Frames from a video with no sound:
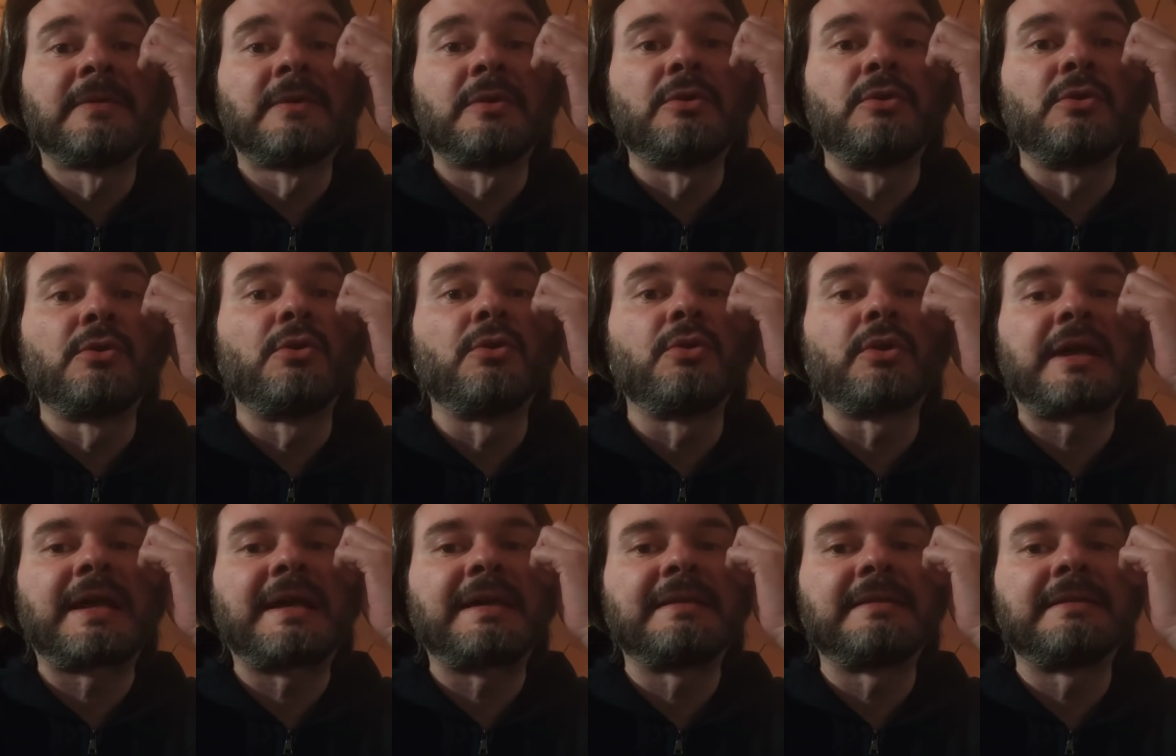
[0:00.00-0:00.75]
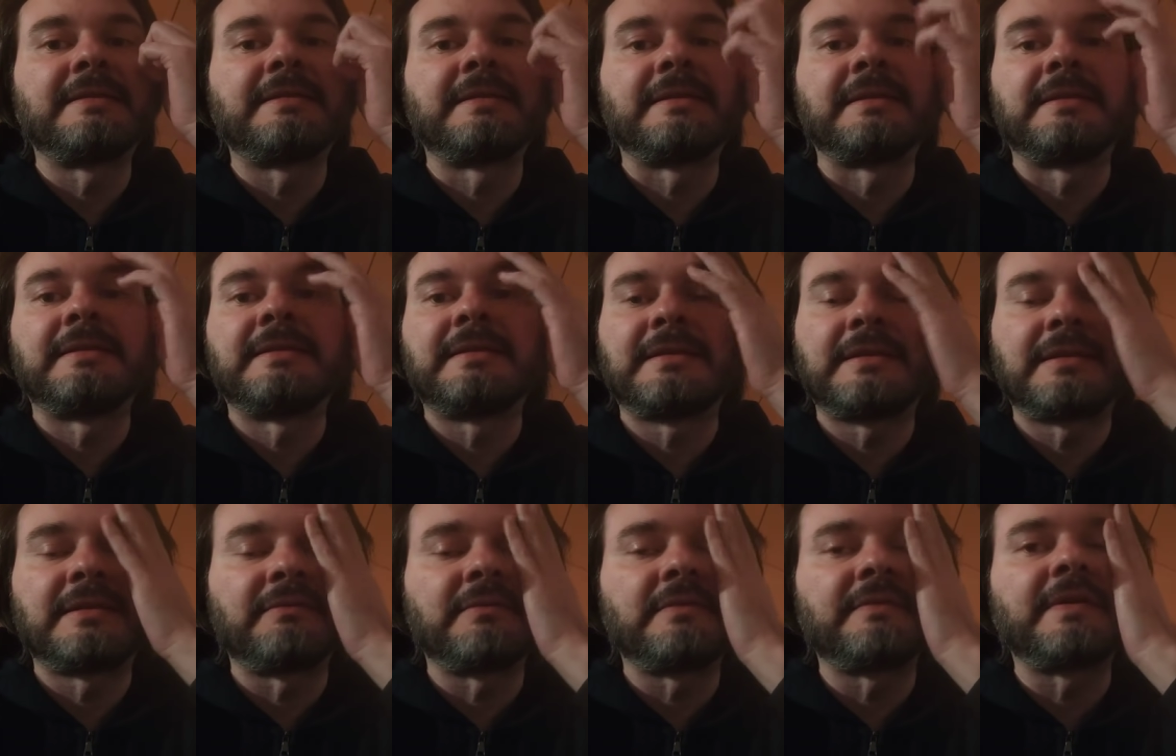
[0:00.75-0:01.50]
logorante
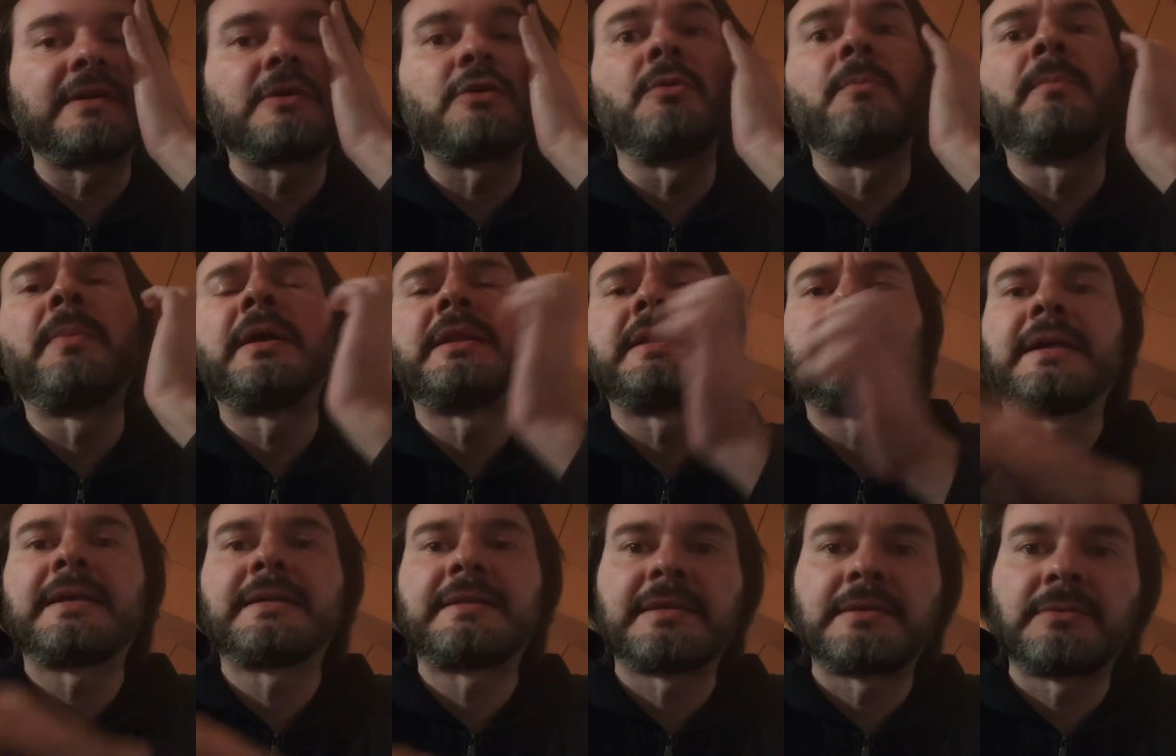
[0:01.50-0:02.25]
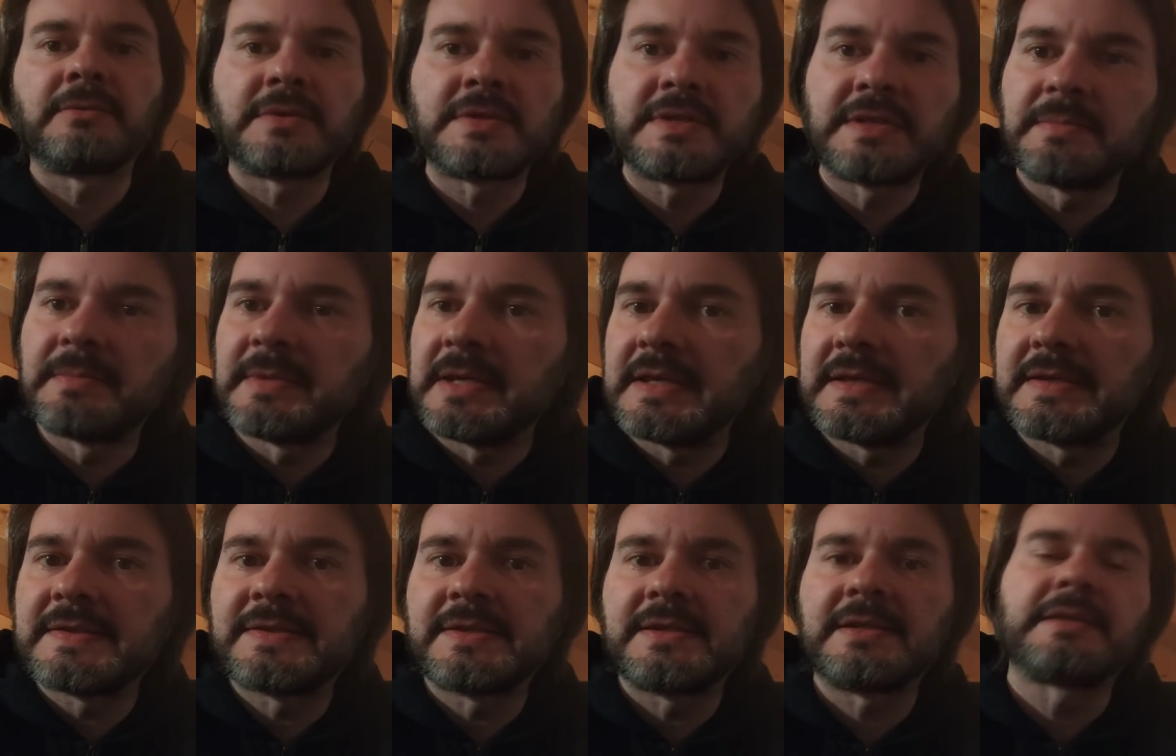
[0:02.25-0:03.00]
che l'aveva accompagnata in questi
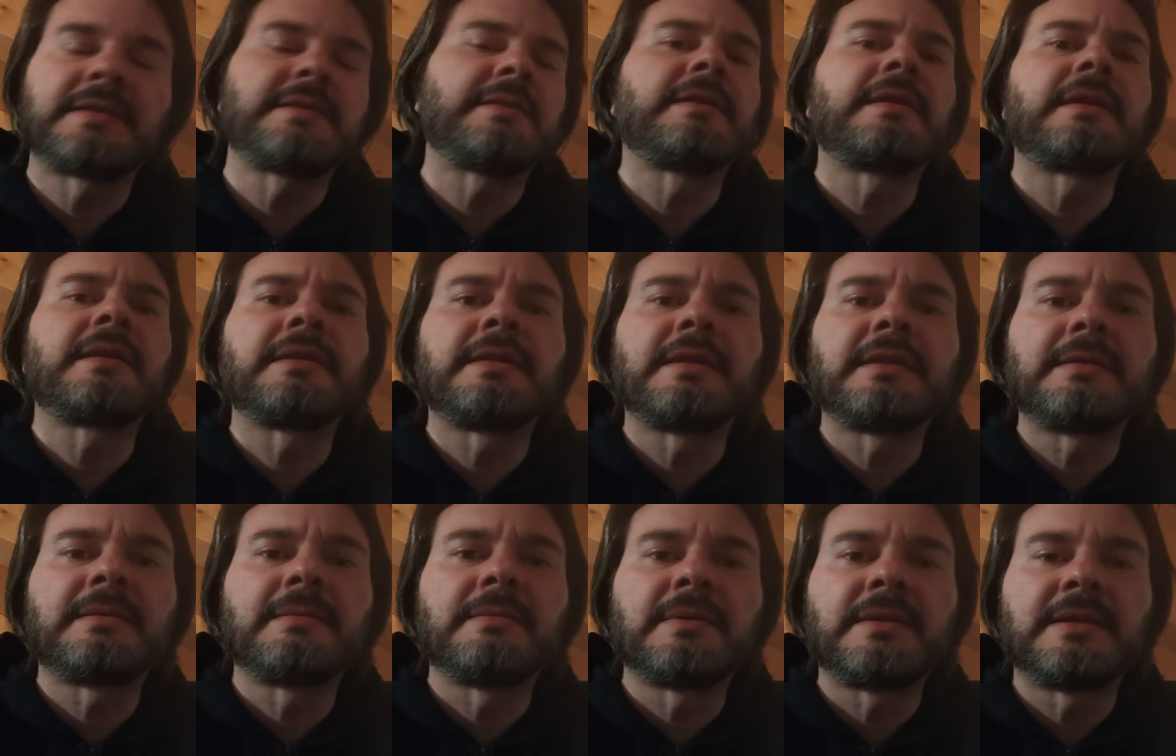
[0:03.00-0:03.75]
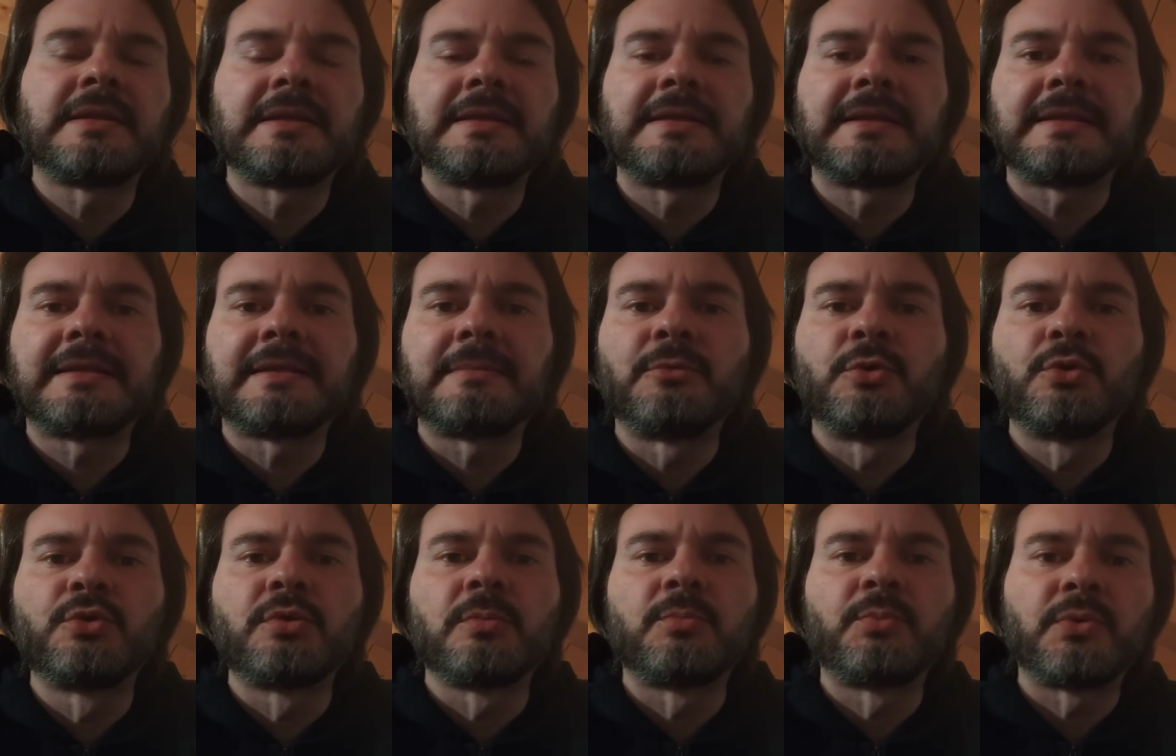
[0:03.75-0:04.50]
mesi ed era andata, ed è andata
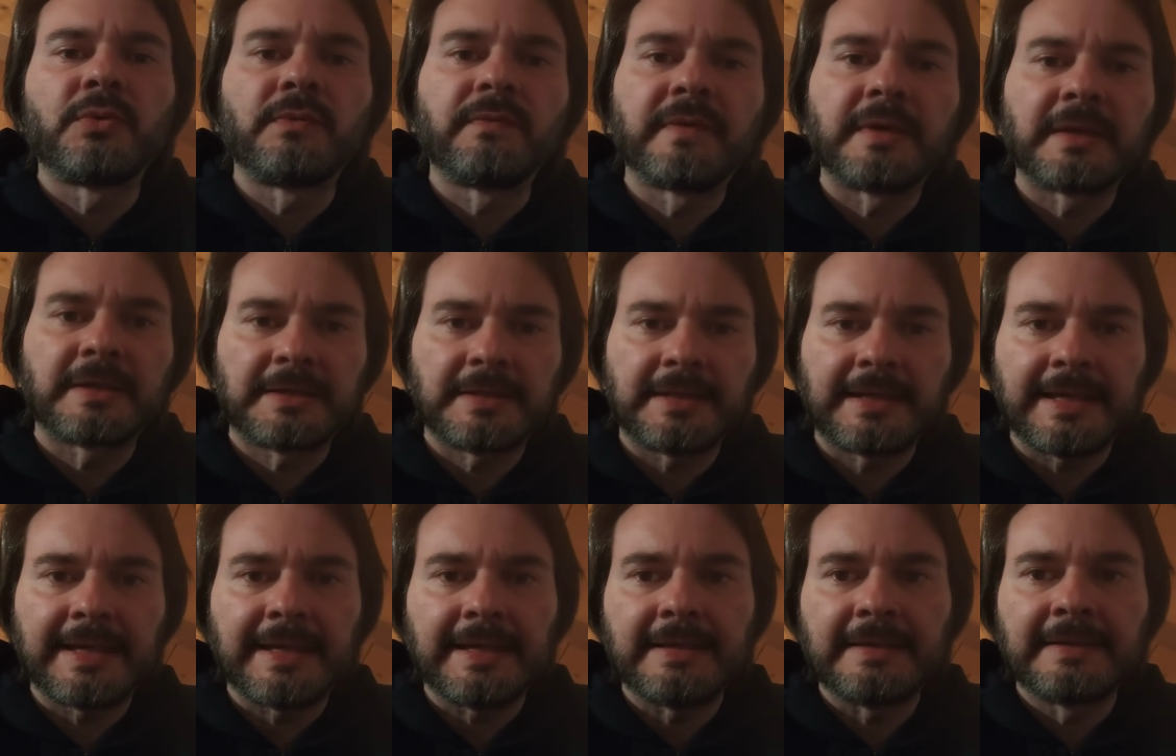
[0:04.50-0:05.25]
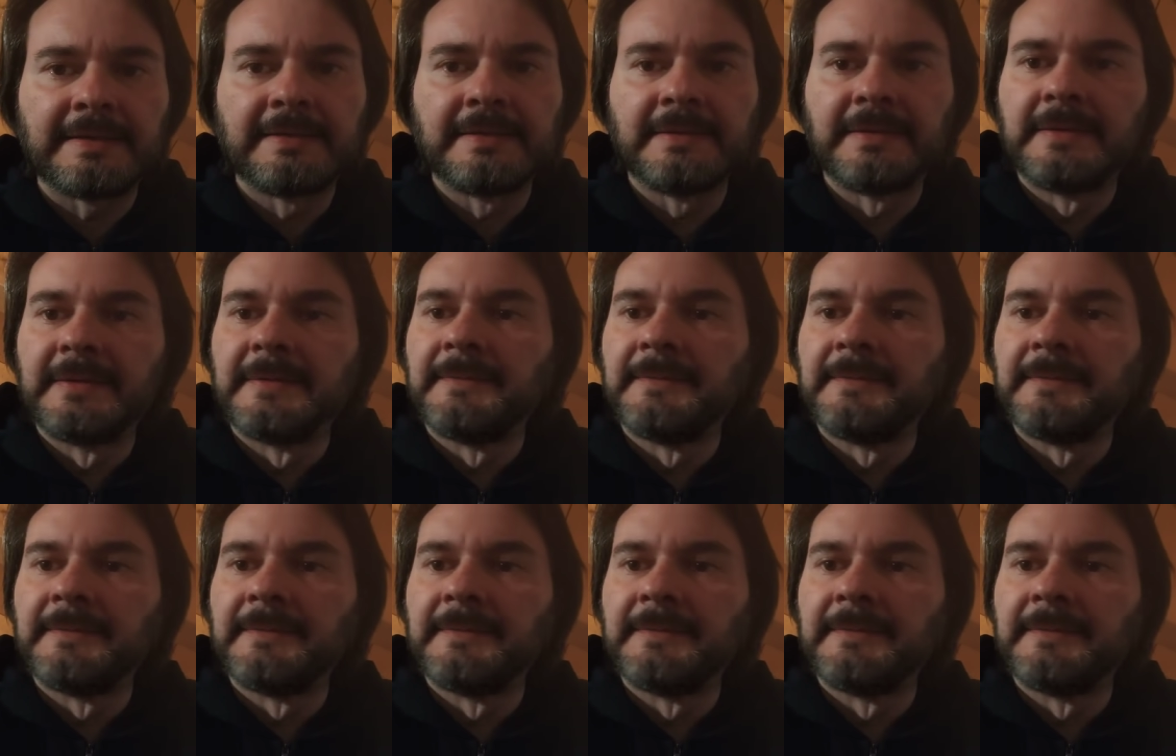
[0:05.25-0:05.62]
molto più in verticale.